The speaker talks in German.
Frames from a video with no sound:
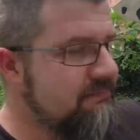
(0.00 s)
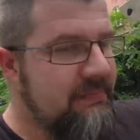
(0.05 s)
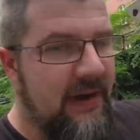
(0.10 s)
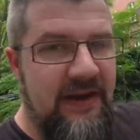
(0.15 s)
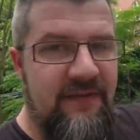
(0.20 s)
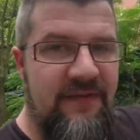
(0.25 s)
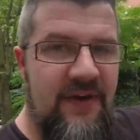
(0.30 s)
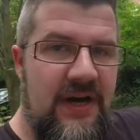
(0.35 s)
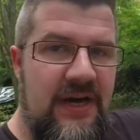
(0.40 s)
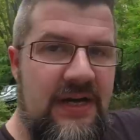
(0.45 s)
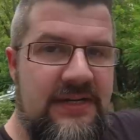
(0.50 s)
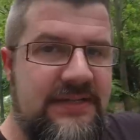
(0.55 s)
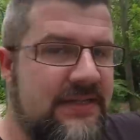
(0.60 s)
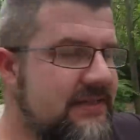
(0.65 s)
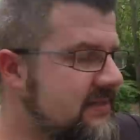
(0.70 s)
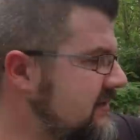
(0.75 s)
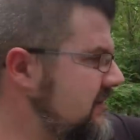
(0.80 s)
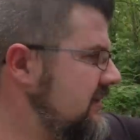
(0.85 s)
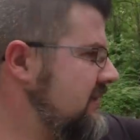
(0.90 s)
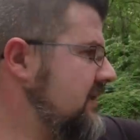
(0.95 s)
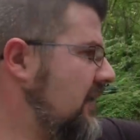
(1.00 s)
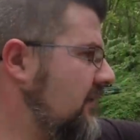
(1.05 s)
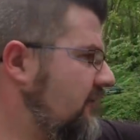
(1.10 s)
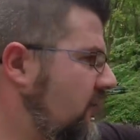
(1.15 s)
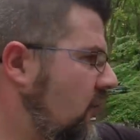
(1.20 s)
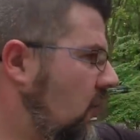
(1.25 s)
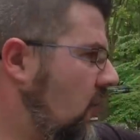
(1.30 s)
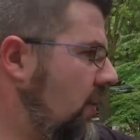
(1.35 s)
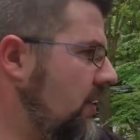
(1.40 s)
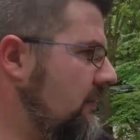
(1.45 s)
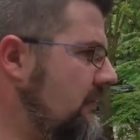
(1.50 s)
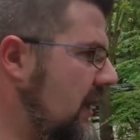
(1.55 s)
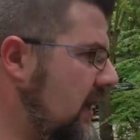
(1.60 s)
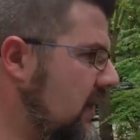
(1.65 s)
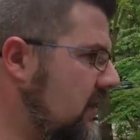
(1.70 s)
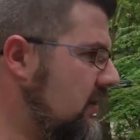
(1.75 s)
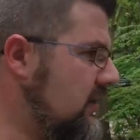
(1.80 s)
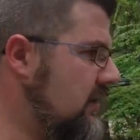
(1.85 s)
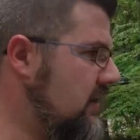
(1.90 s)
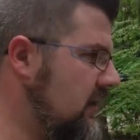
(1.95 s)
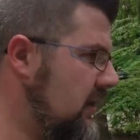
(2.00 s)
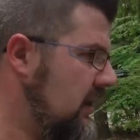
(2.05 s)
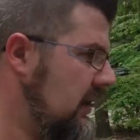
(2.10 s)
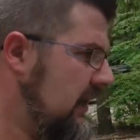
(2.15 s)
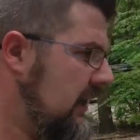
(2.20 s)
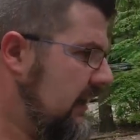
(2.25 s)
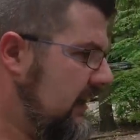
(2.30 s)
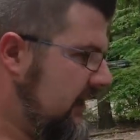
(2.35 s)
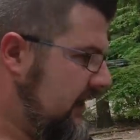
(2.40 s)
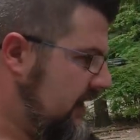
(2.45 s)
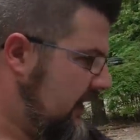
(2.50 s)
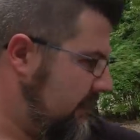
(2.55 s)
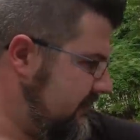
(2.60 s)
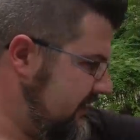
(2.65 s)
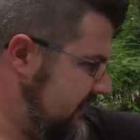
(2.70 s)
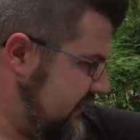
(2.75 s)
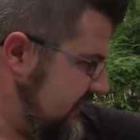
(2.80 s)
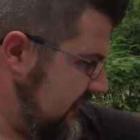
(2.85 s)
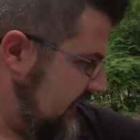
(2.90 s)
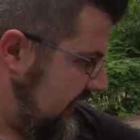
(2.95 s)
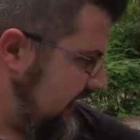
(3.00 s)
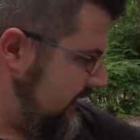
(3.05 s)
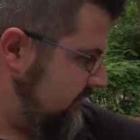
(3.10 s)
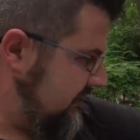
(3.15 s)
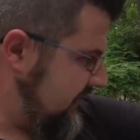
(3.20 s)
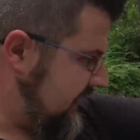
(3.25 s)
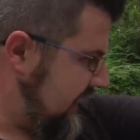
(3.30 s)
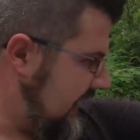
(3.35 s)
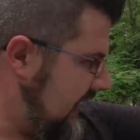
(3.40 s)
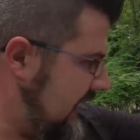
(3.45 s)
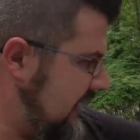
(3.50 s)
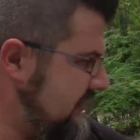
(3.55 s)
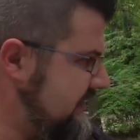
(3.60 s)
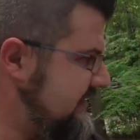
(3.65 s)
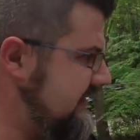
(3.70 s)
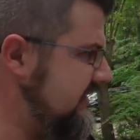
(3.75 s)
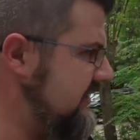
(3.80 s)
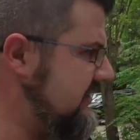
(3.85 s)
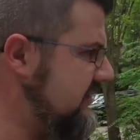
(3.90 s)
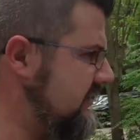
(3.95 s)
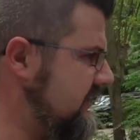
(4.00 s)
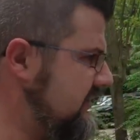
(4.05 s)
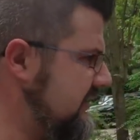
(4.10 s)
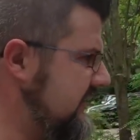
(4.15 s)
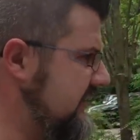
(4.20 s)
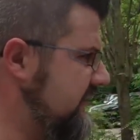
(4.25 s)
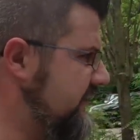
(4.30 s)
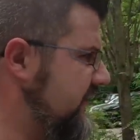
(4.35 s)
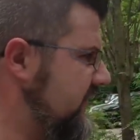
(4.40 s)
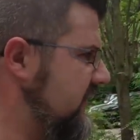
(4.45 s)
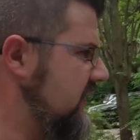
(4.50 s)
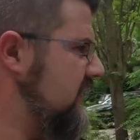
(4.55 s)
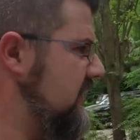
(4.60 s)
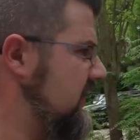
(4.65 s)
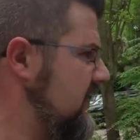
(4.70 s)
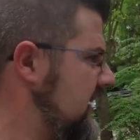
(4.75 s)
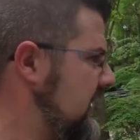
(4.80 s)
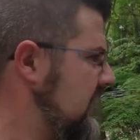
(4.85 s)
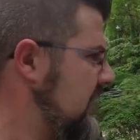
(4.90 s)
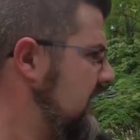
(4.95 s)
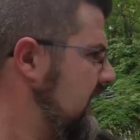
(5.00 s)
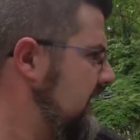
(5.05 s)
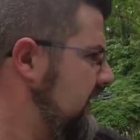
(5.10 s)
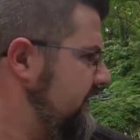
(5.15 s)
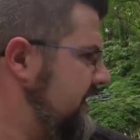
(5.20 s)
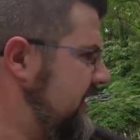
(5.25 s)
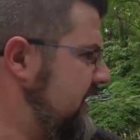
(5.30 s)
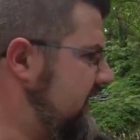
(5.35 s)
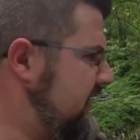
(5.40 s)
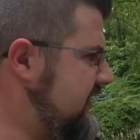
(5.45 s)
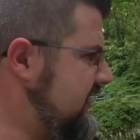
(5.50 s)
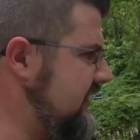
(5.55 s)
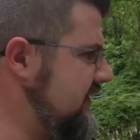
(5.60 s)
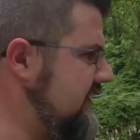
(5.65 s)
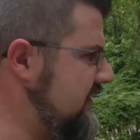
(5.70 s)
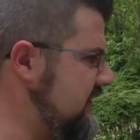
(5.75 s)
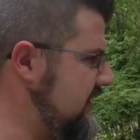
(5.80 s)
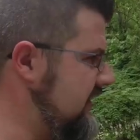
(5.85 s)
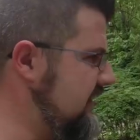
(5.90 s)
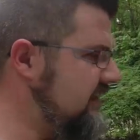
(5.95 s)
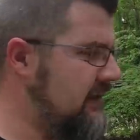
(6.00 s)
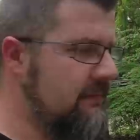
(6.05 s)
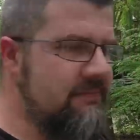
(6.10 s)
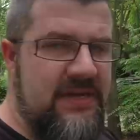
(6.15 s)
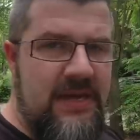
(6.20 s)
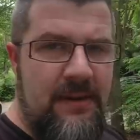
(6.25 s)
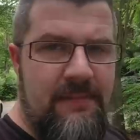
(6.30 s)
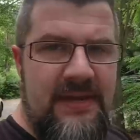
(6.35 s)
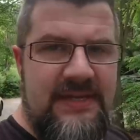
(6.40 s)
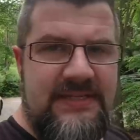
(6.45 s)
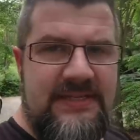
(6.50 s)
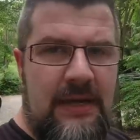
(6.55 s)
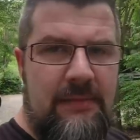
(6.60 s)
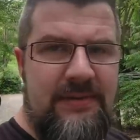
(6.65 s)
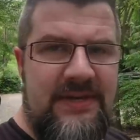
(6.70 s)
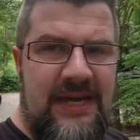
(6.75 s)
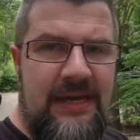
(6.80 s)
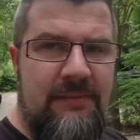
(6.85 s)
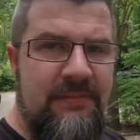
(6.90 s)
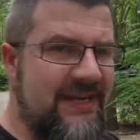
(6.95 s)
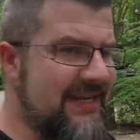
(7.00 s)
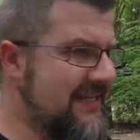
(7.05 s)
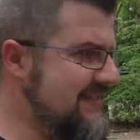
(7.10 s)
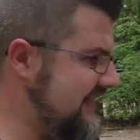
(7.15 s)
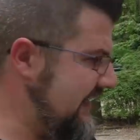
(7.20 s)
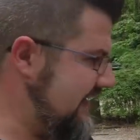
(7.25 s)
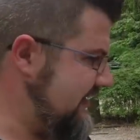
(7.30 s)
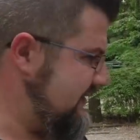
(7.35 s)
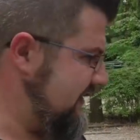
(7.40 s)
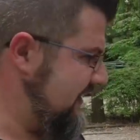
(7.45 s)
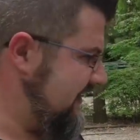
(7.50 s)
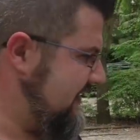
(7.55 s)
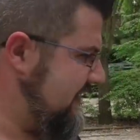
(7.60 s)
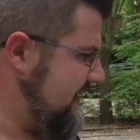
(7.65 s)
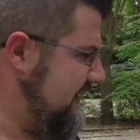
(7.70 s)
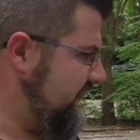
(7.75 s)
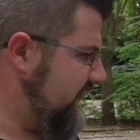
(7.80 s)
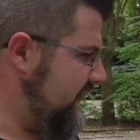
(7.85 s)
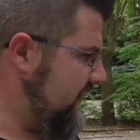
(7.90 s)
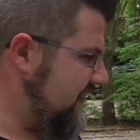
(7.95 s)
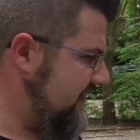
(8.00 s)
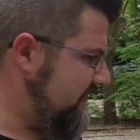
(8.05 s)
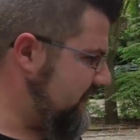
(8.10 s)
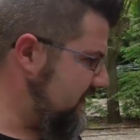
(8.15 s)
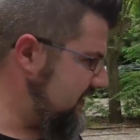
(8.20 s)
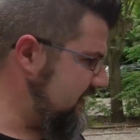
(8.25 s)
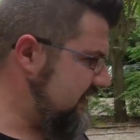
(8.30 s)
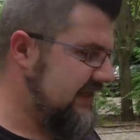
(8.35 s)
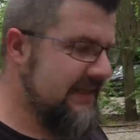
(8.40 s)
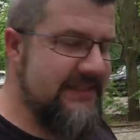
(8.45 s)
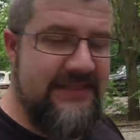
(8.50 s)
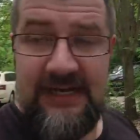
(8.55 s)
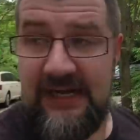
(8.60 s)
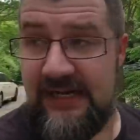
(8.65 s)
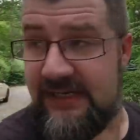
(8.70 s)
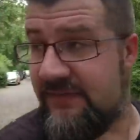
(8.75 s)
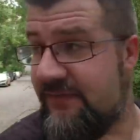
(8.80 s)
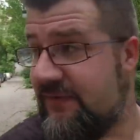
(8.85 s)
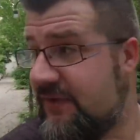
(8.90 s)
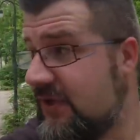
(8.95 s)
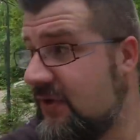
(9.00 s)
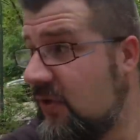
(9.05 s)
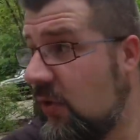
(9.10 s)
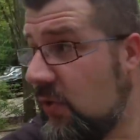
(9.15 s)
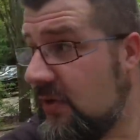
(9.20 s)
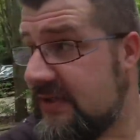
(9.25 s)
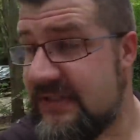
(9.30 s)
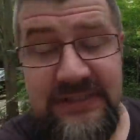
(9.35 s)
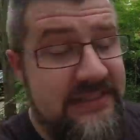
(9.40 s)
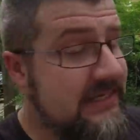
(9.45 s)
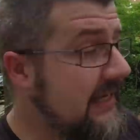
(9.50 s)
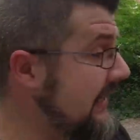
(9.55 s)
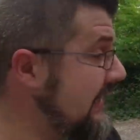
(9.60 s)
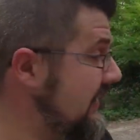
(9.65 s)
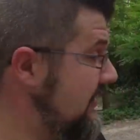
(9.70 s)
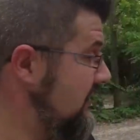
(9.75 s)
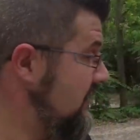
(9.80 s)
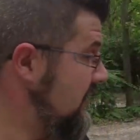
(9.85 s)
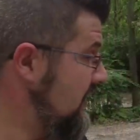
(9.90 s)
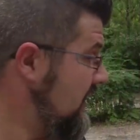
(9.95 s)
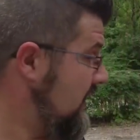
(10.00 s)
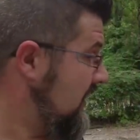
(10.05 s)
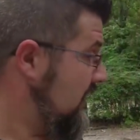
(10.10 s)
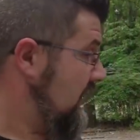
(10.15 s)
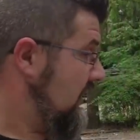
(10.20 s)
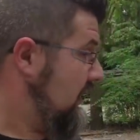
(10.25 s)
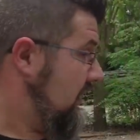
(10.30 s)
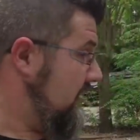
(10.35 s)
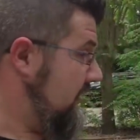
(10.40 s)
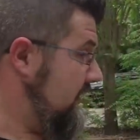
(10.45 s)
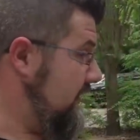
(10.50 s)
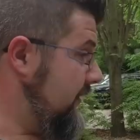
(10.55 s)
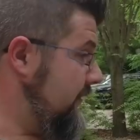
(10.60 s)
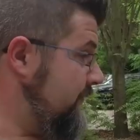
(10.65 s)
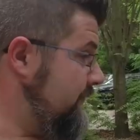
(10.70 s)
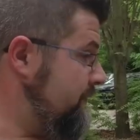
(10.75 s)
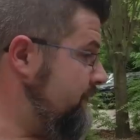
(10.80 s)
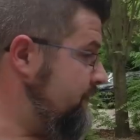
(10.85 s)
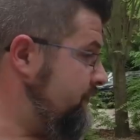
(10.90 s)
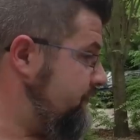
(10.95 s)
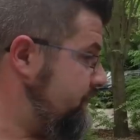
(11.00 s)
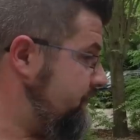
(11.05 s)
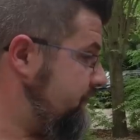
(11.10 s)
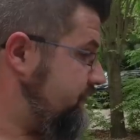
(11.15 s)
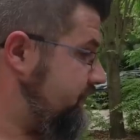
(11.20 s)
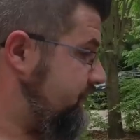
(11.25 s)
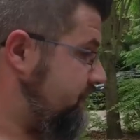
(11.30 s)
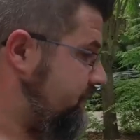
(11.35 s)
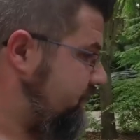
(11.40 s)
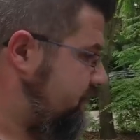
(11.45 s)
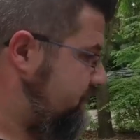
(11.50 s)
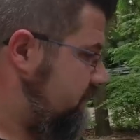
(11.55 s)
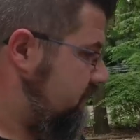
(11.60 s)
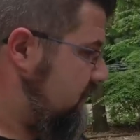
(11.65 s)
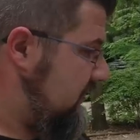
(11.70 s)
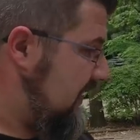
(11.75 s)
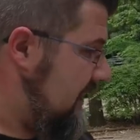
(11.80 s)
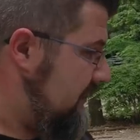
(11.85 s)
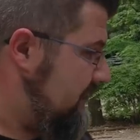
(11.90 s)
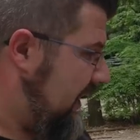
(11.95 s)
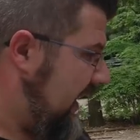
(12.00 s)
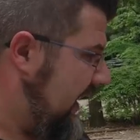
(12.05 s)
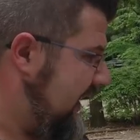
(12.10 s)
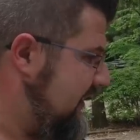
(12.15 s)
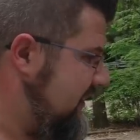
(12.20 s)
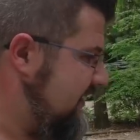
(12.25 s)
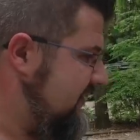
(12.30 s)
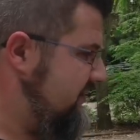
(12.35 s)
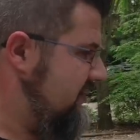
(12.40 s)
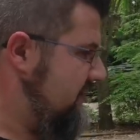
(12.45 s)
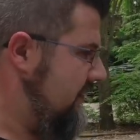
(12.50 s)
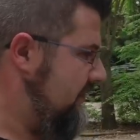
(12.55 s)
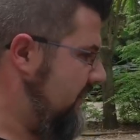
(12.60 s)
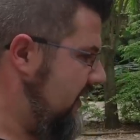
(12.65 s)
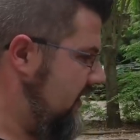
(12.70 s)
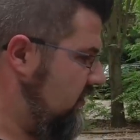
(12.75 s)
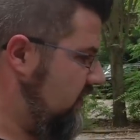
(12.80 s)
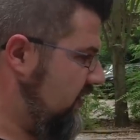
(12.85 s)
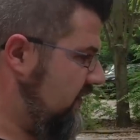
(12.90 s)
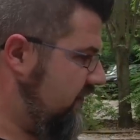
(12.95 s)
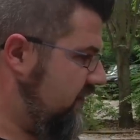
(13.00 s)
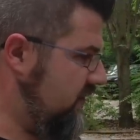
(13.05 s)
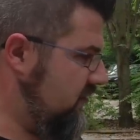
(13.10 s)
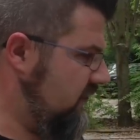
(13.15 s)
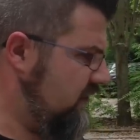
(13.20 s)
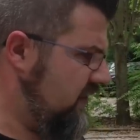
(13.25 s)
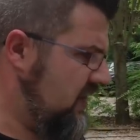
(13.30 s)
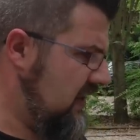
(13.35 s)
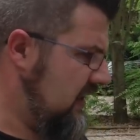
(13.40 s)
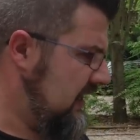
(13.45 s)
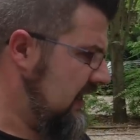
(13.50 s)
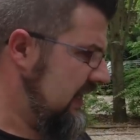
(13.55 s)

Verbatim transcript: den Beifahrersitz nach vorne mache, dann habe ich hier 1,80 Meter Tiefe. Wenn ich den hinter mir messe, habe ich 1,60 Meter Tiefe. Das wird nicht ganz reichen für die großen Teile. Ähm, Breite ist wie beim Ionic 5